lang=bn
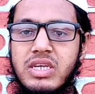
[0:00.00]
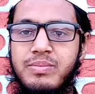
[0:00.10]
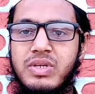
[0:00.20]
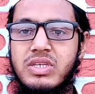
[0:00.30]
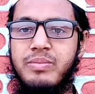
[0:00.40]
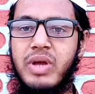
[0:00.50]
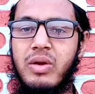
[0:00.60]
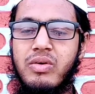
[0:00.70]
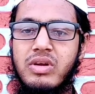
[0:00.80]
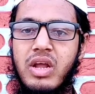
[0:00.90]
কখন
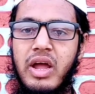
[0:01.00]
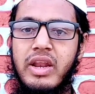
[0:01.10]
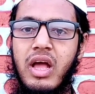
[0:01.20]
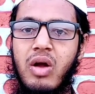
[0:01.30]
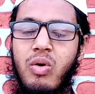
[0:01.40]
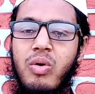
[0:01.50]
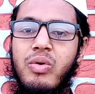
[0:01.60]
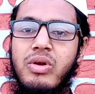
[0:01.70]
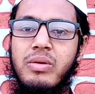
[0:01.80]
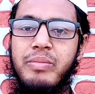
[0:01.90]
বেশি হয় বা
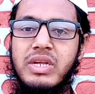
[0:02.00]
প্রাণীর